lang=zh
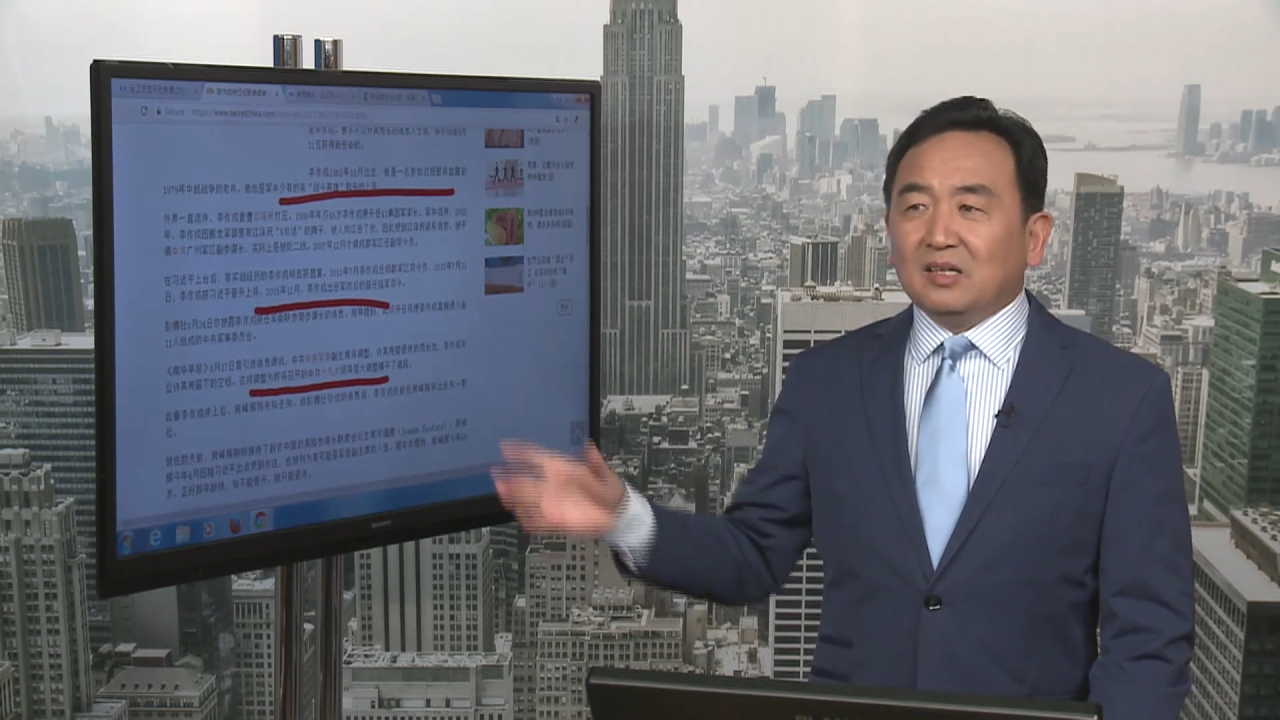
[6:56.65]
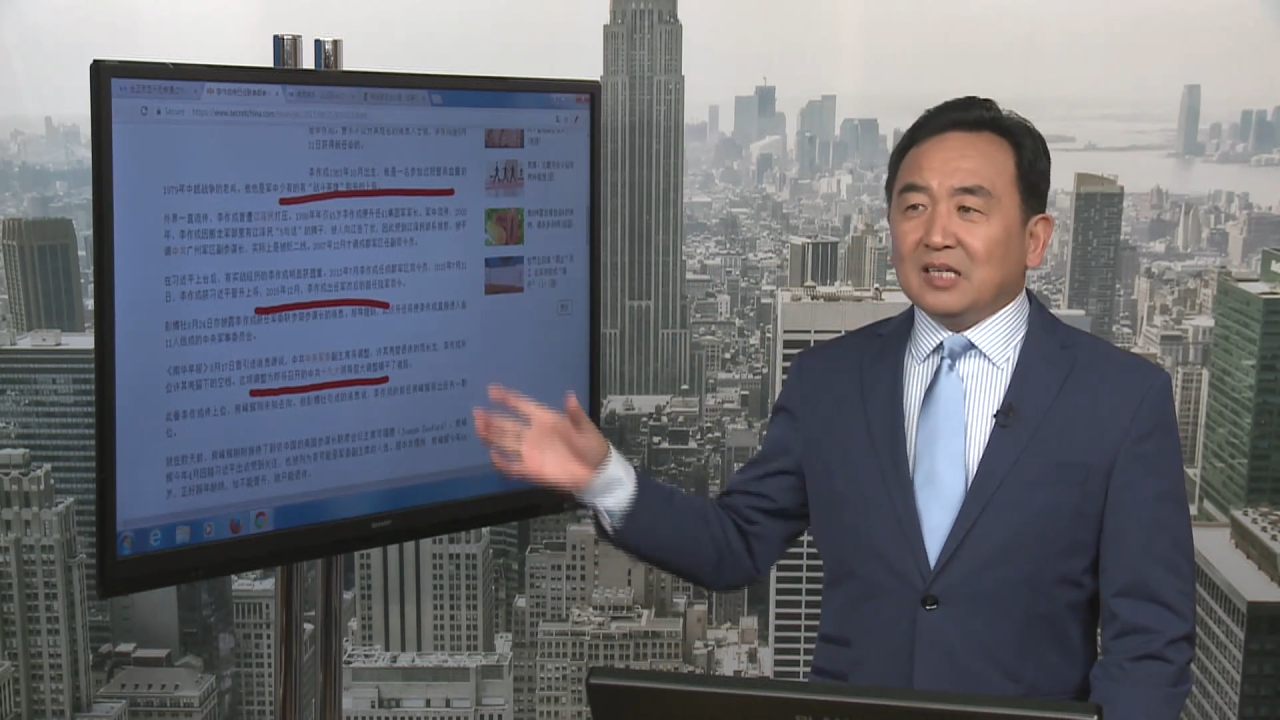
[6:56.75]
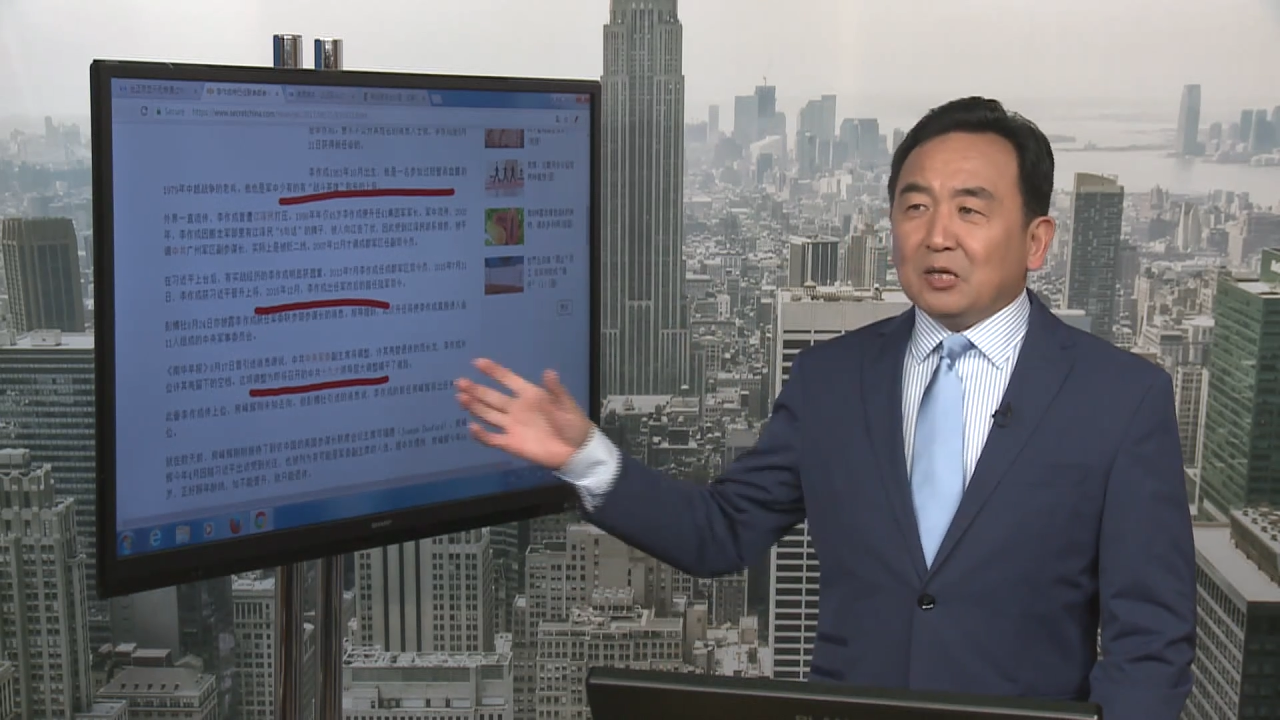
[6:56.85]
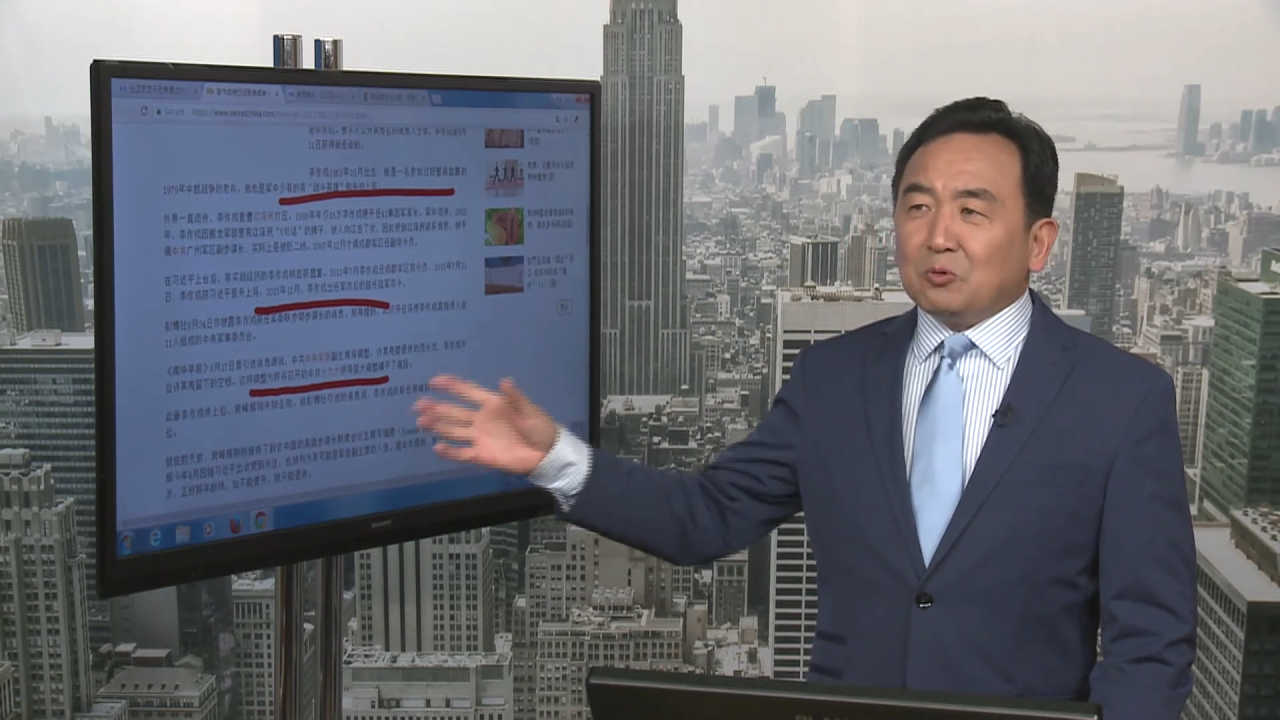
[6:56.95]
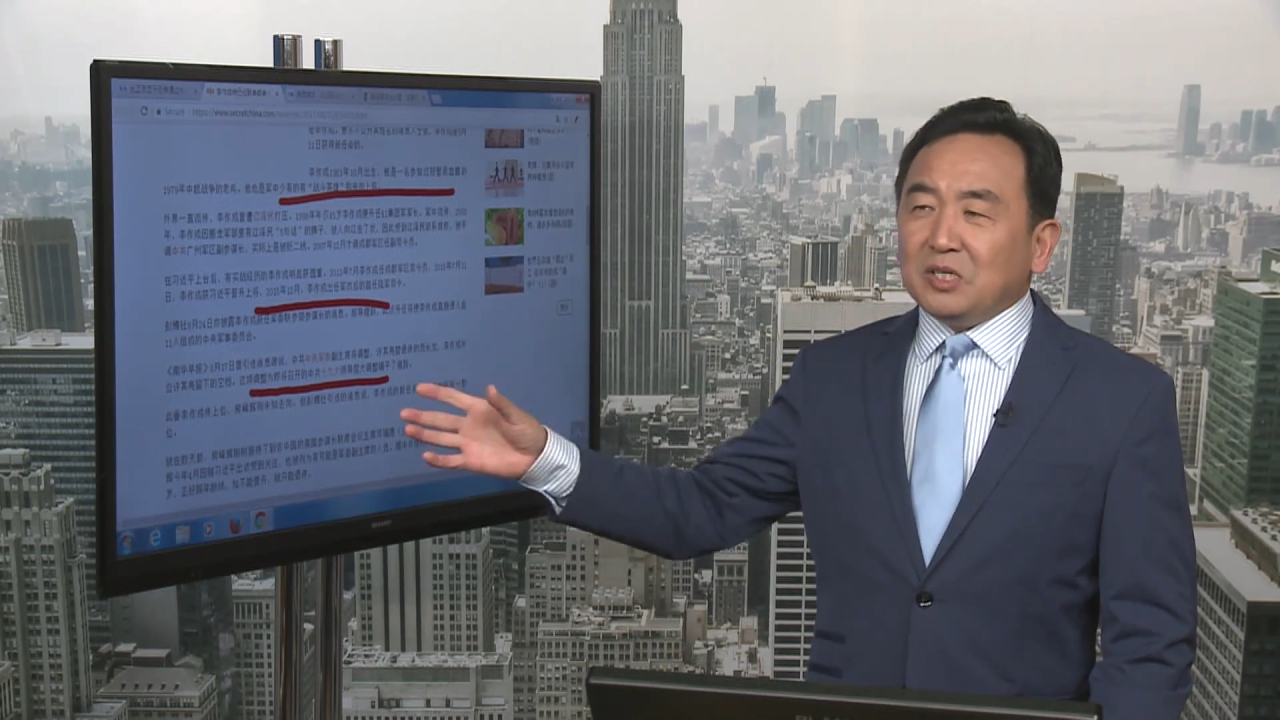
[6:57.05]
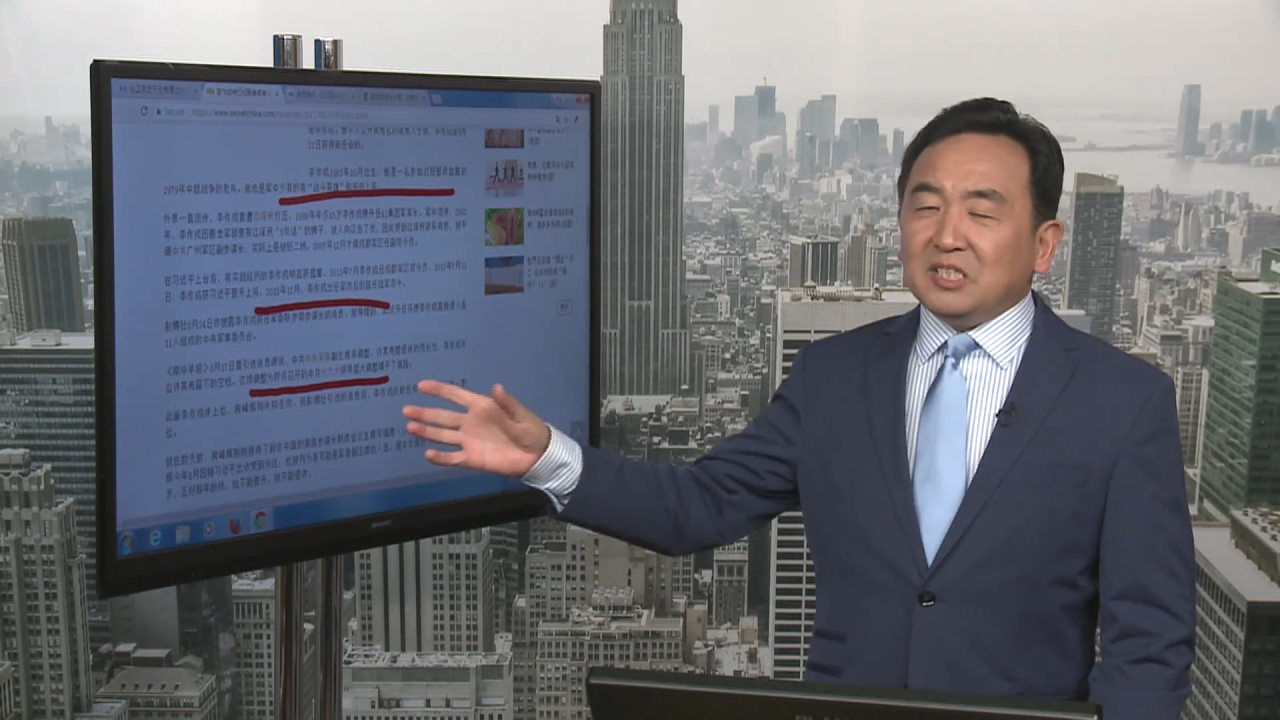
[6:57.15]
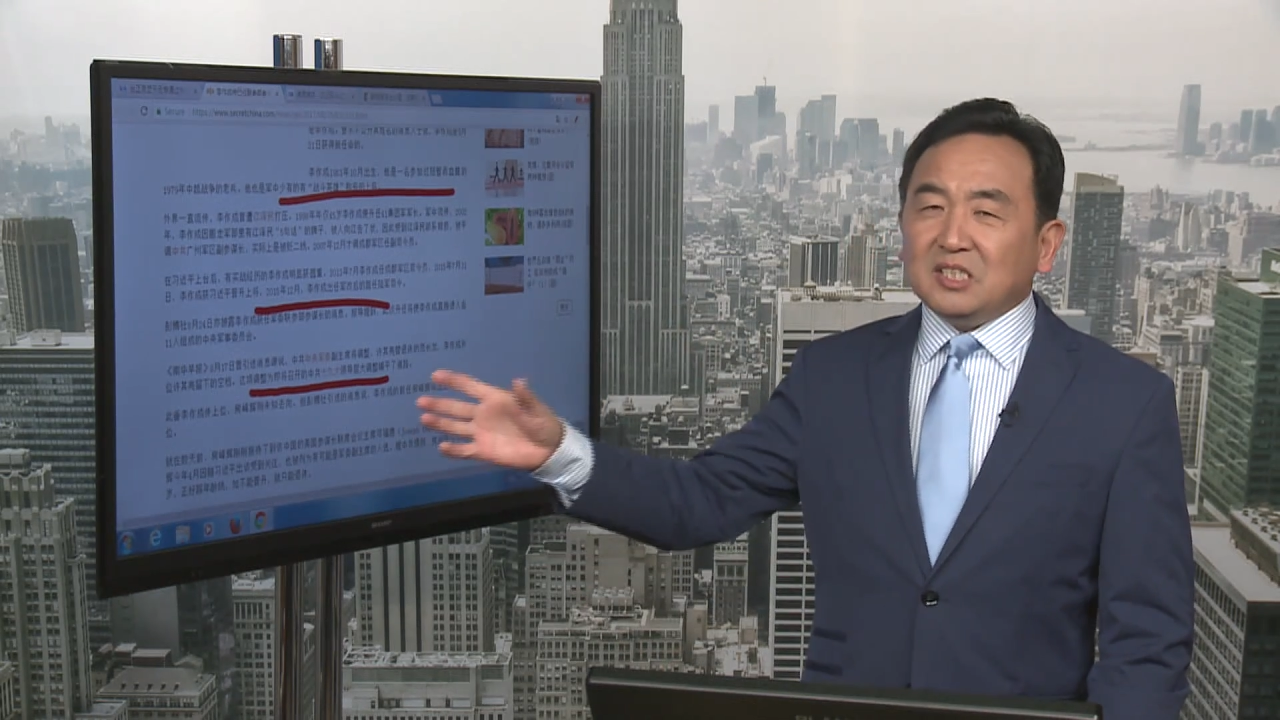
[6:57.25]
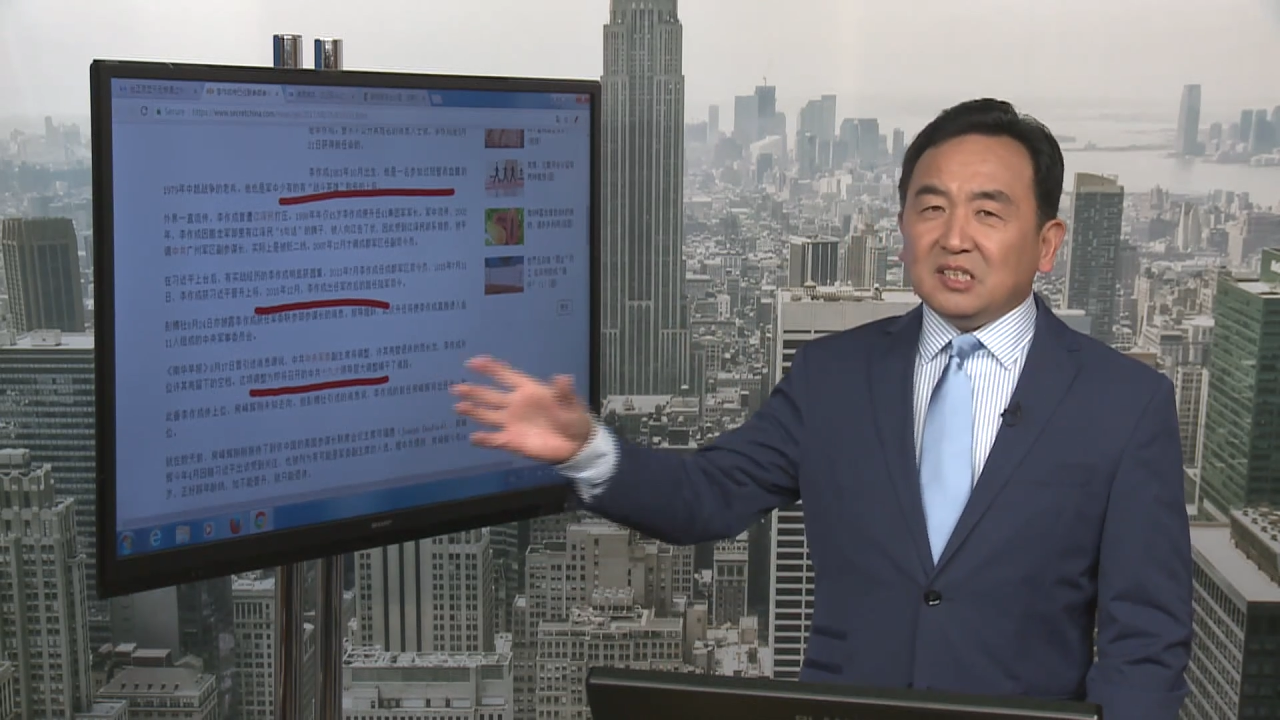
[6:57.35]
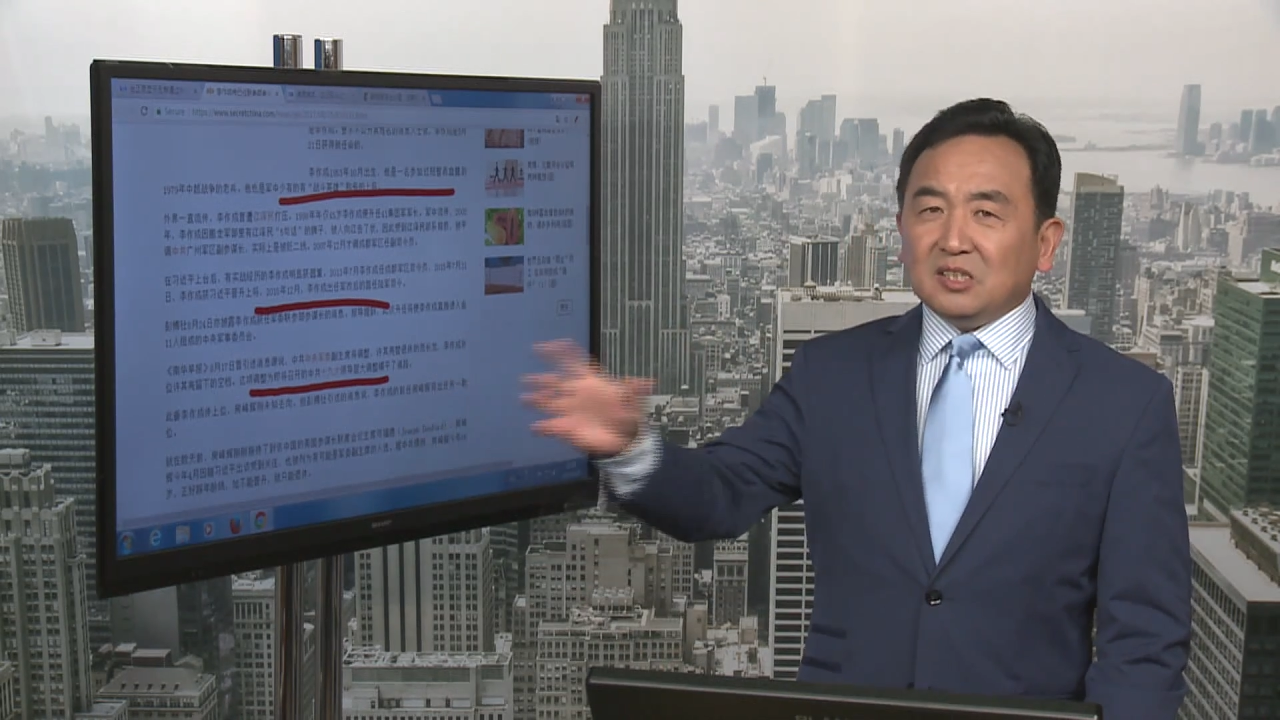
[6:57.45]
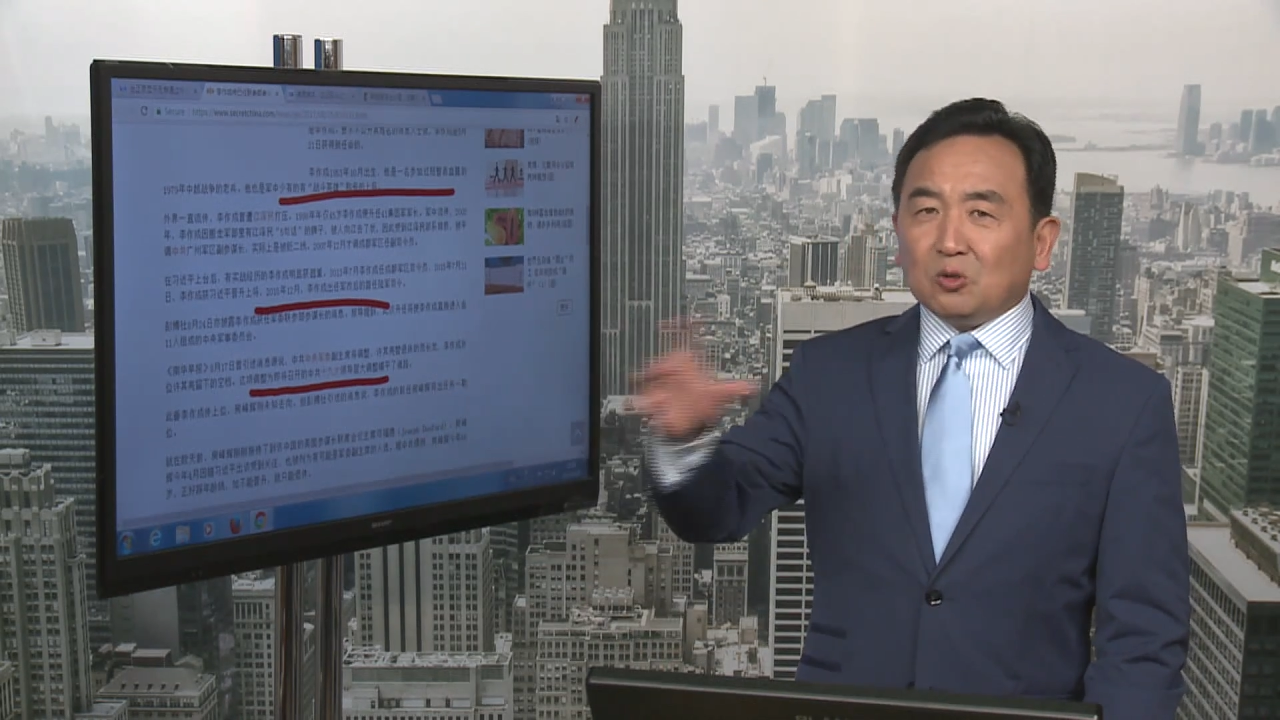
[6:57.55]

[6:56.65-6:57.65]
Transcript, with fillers: 他对系